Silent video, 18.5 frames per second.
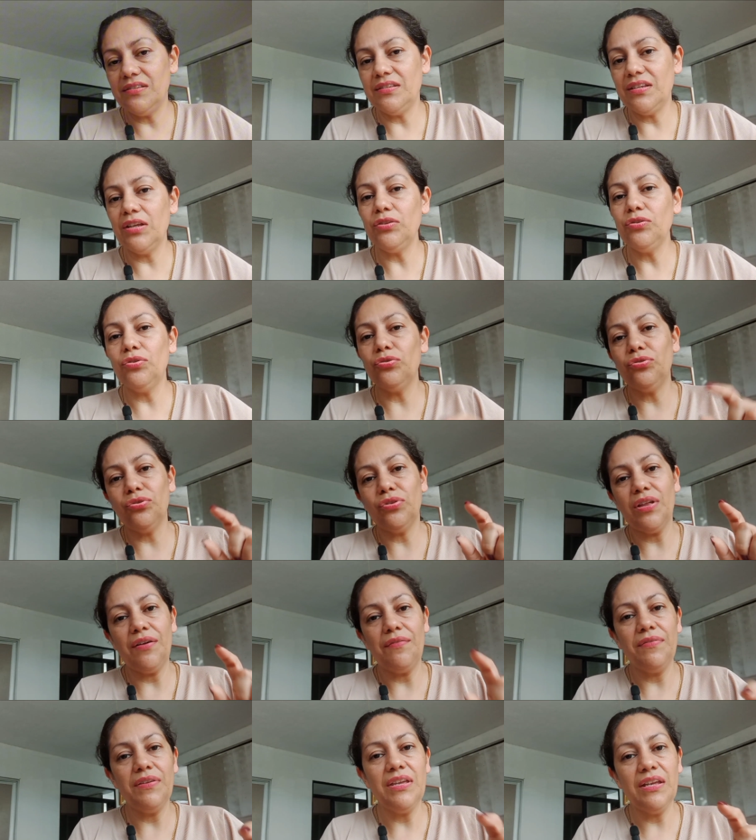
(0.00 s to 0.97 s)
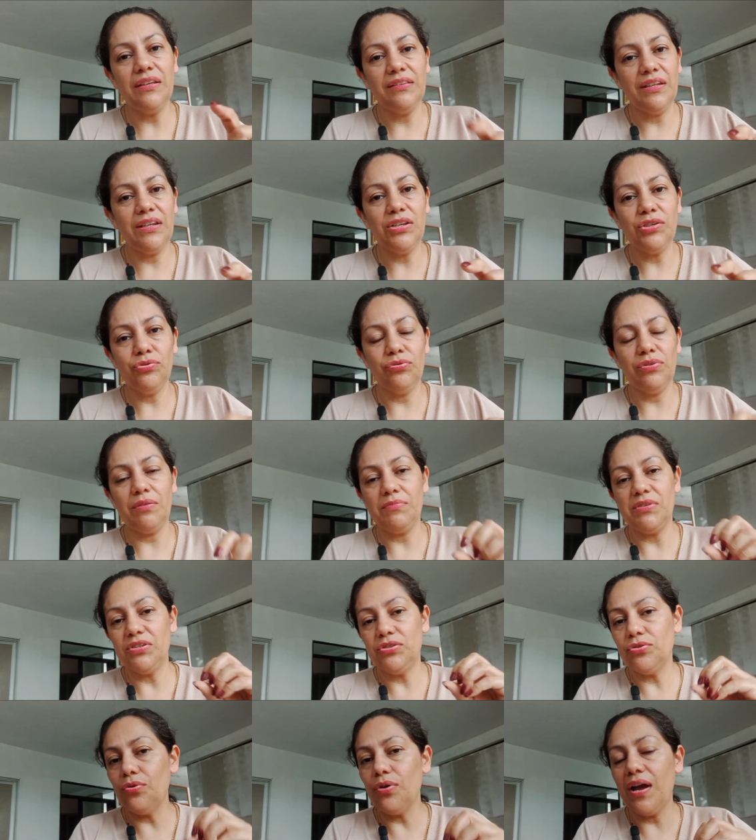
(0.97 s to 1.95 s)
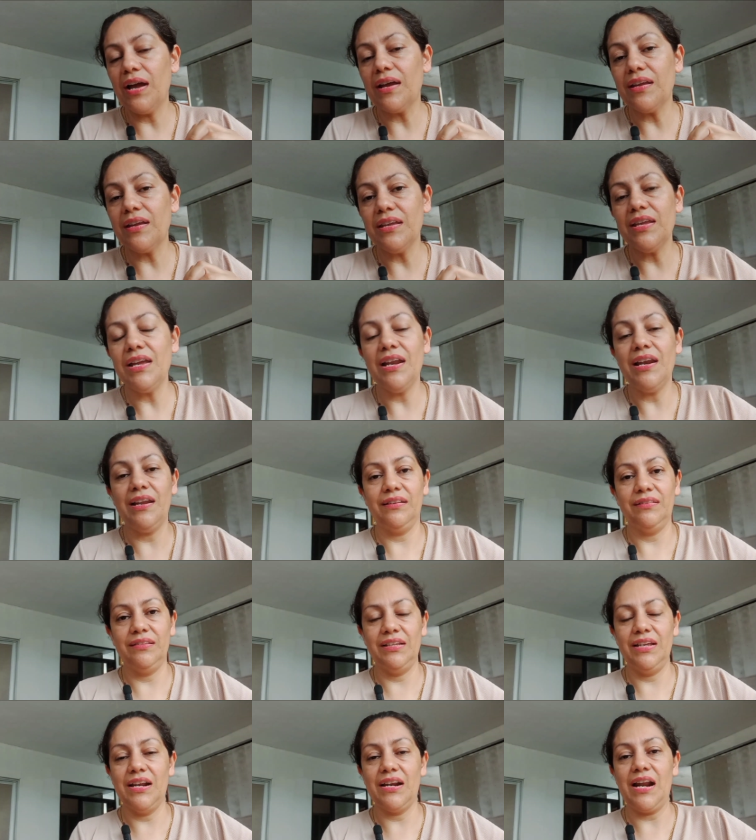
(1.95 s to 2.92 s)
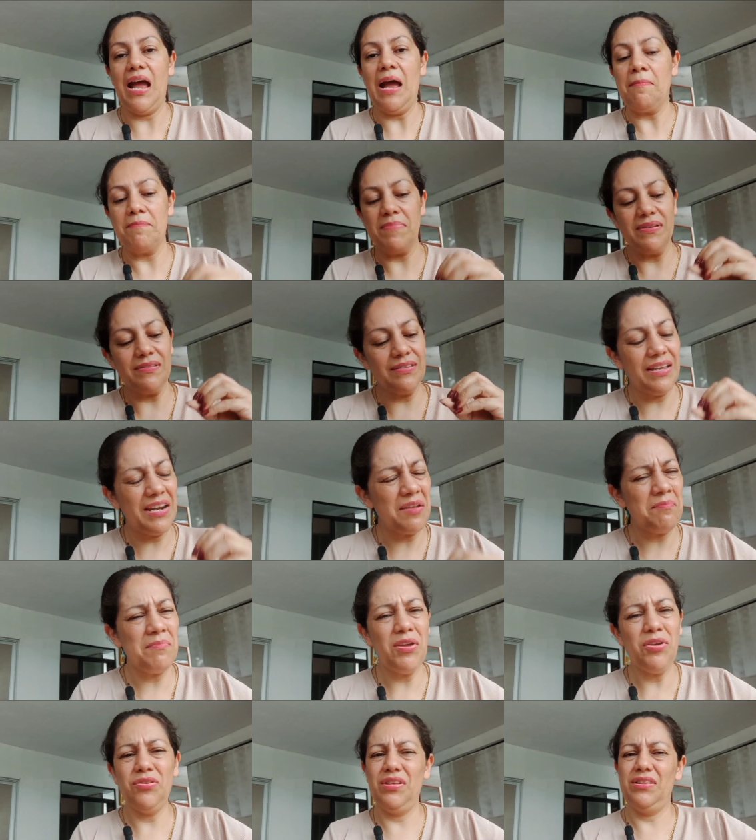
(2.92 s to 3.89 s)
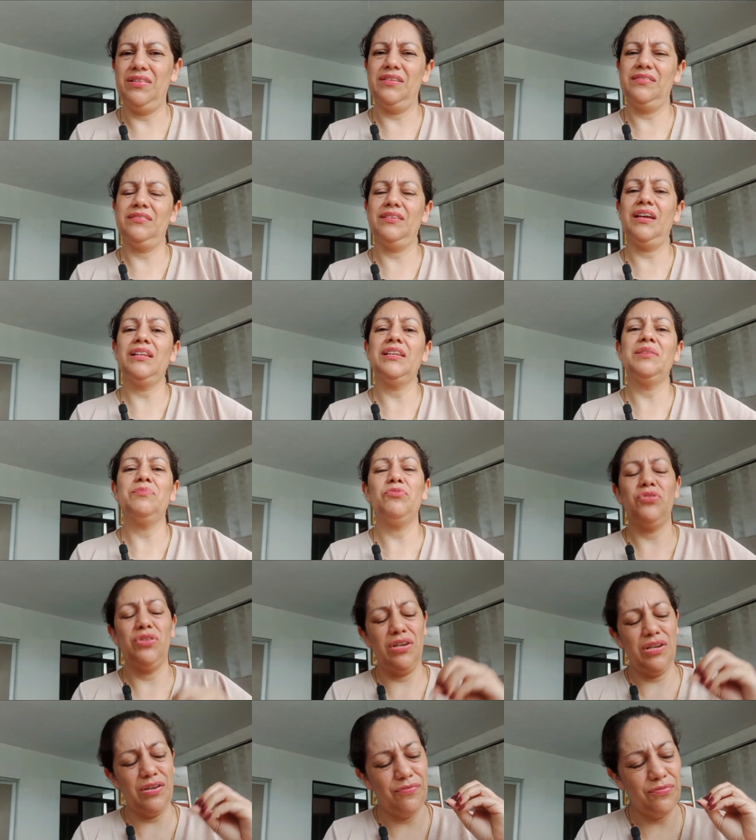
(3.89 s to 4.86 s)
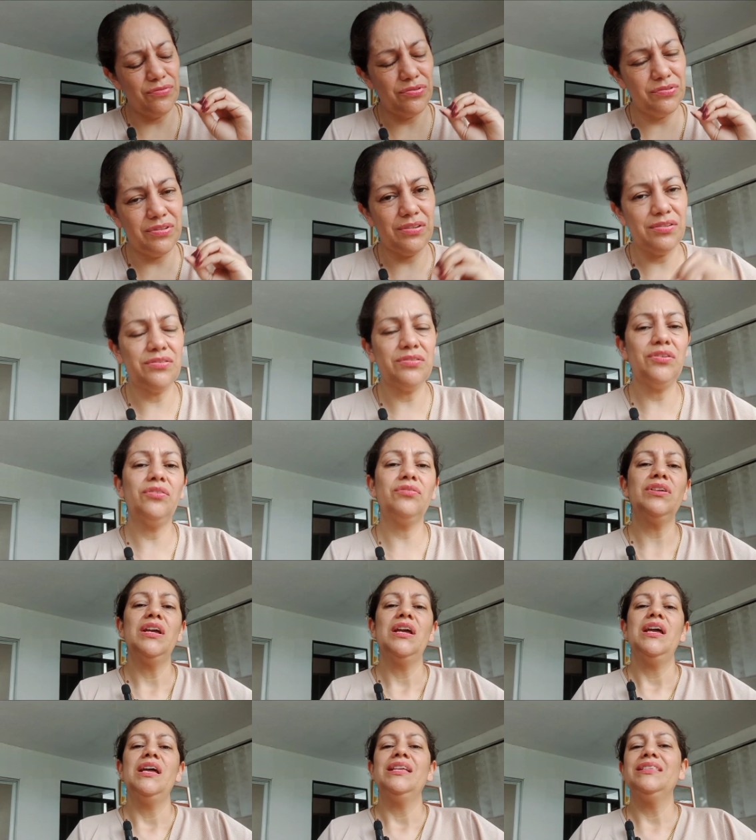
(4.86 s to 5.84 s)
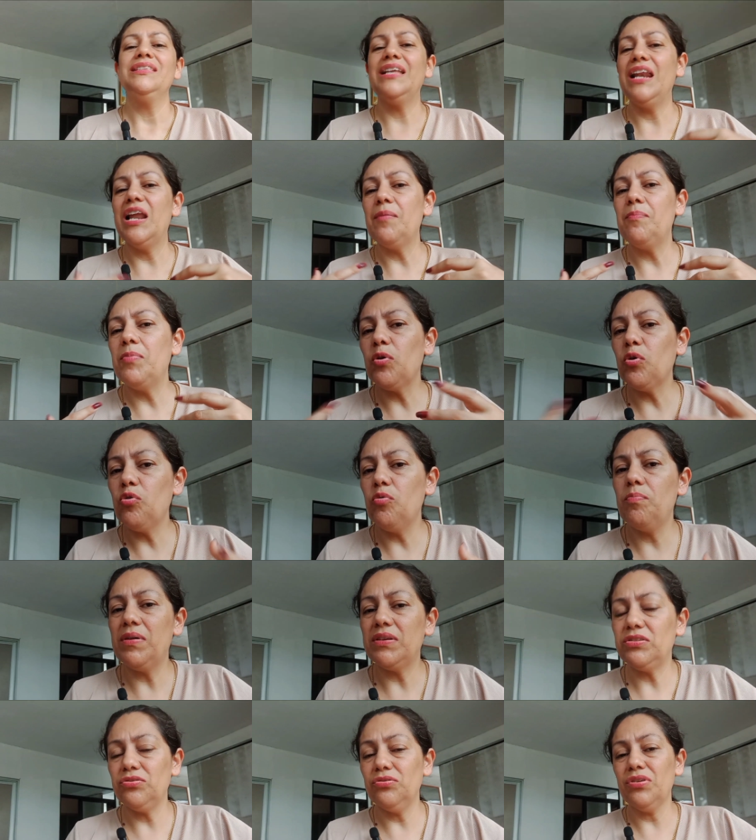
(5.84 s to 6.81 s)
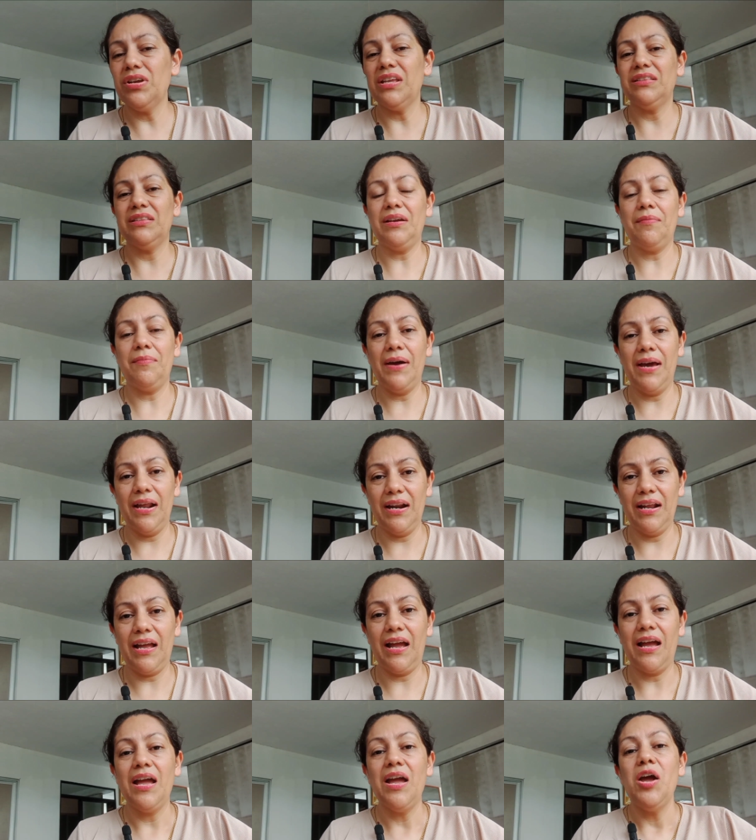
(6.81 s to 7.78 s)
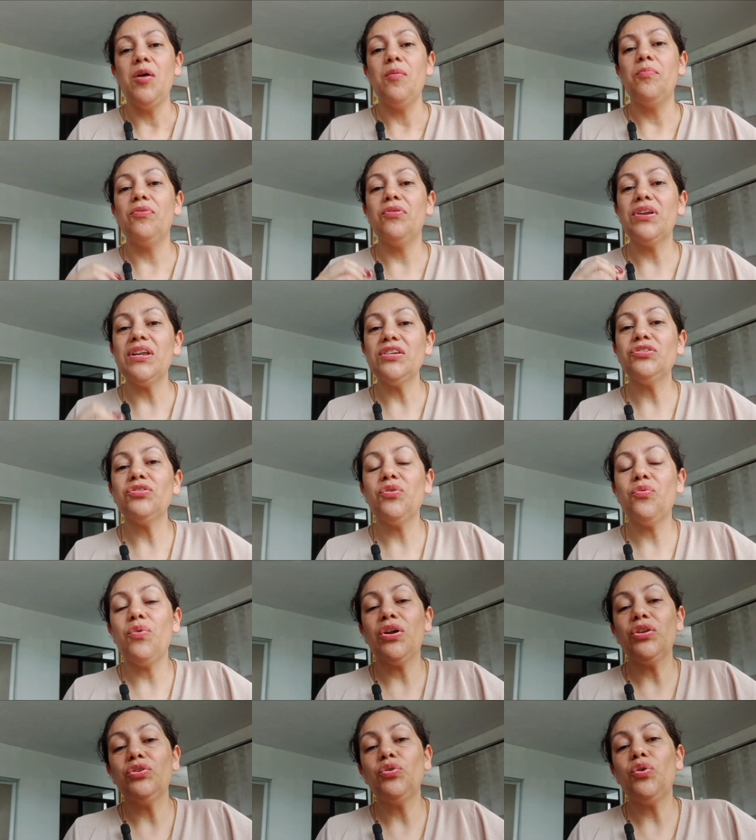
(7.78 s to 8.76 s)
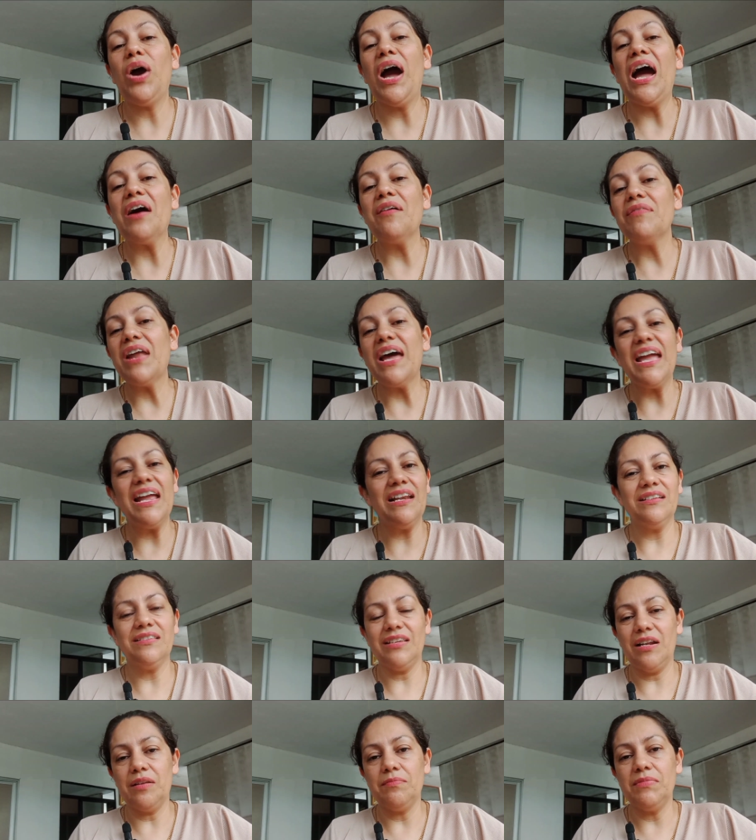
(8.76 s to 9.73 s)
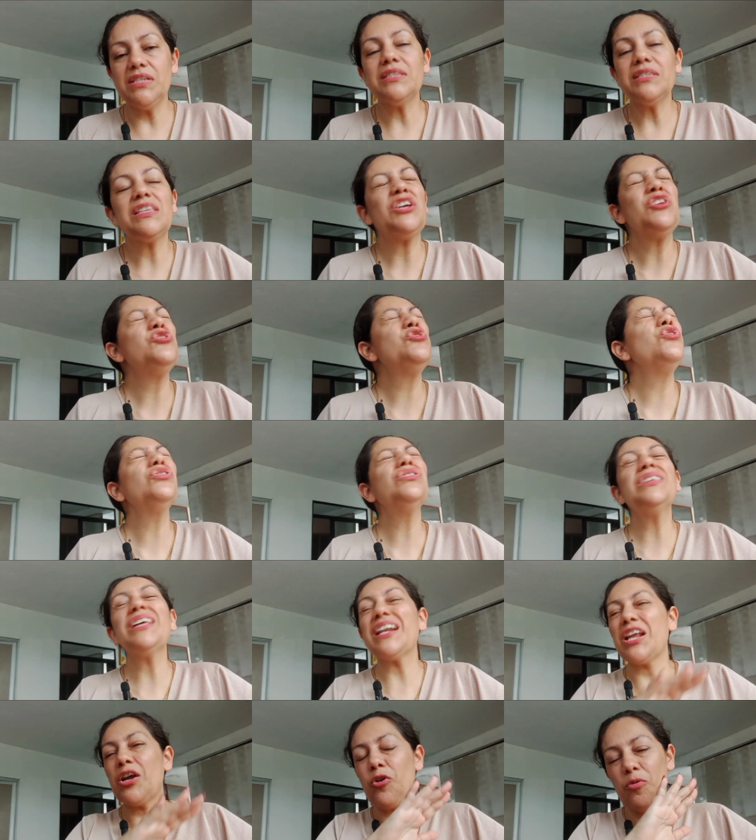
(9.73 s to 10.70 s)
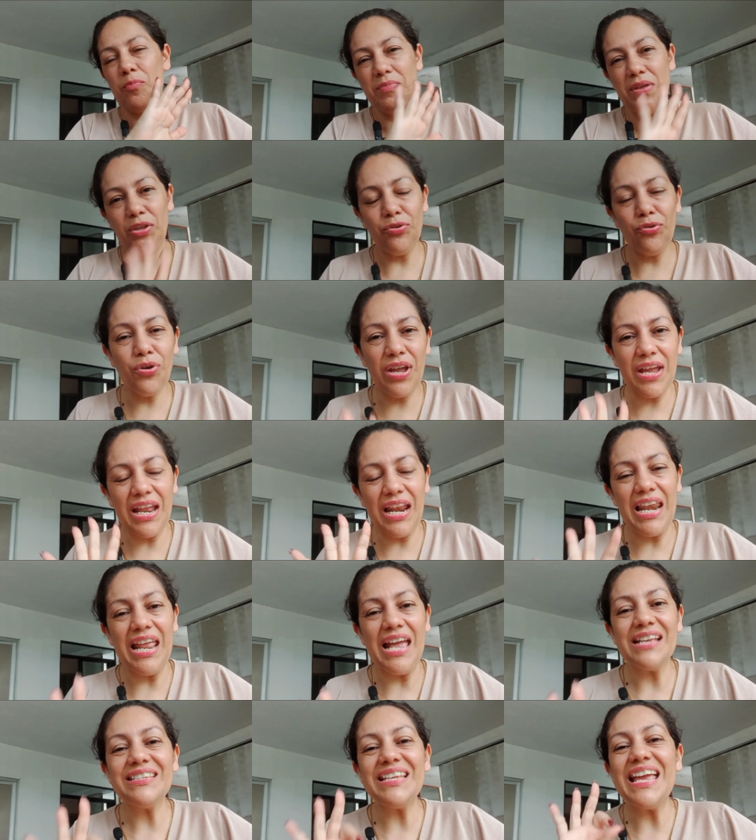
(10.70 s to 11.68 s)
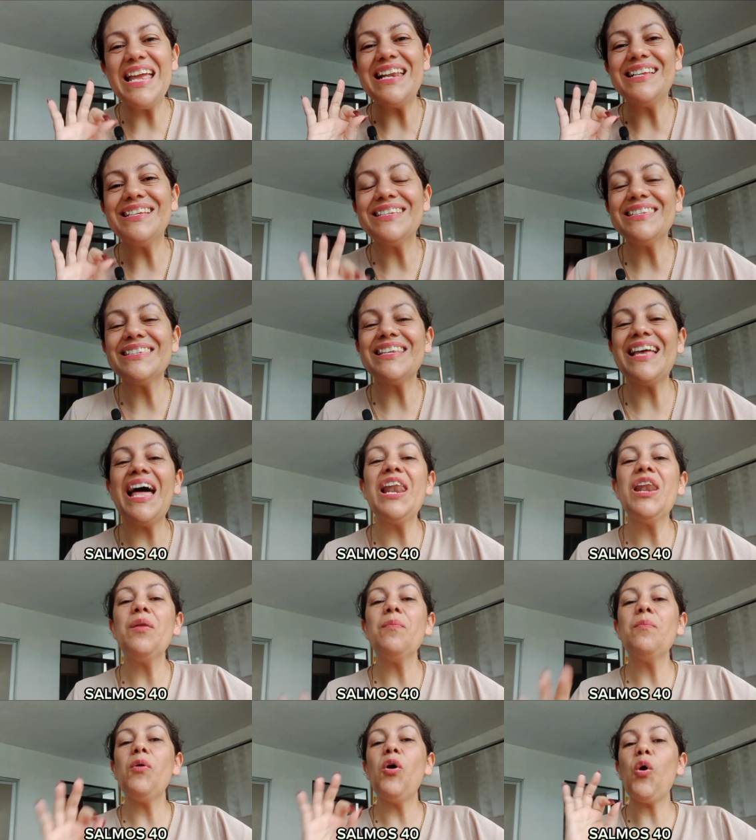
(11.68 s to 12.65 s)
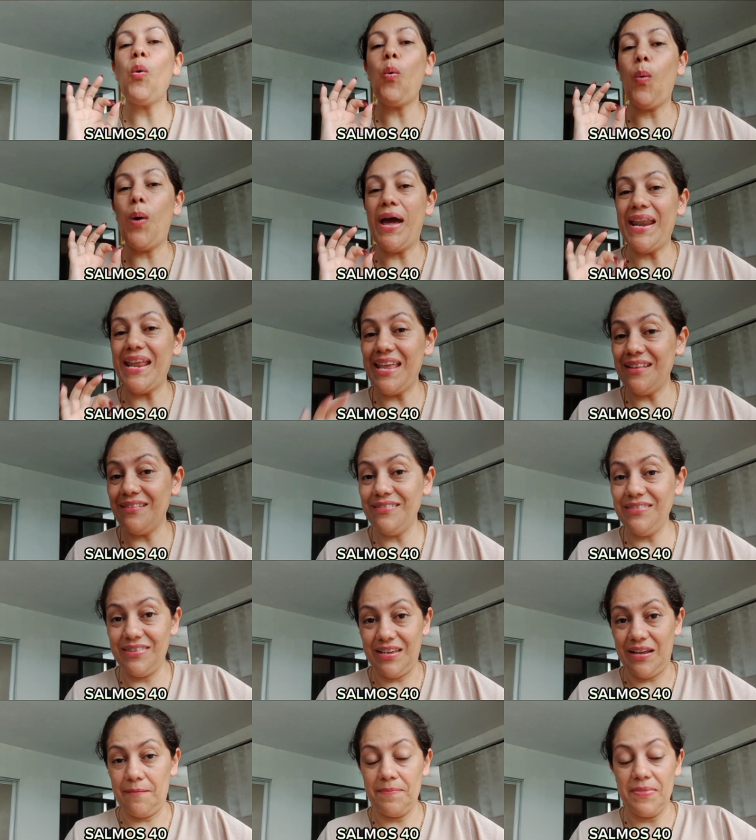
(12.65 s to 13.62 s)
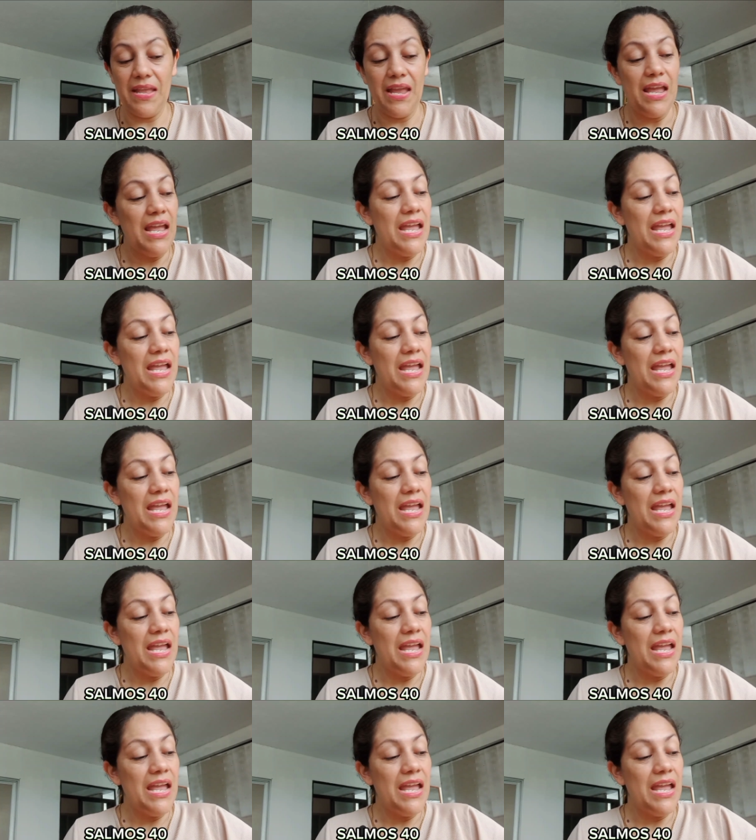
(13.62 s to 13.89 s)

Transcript: diciendo, todavía tienes una misión aquí en la tierra, a pesar en medio del desánimo, de la frustración, de la preocupación que te abarga. Por eso cuando habla el salmista, yo te recomiendo que leas el Salmo 40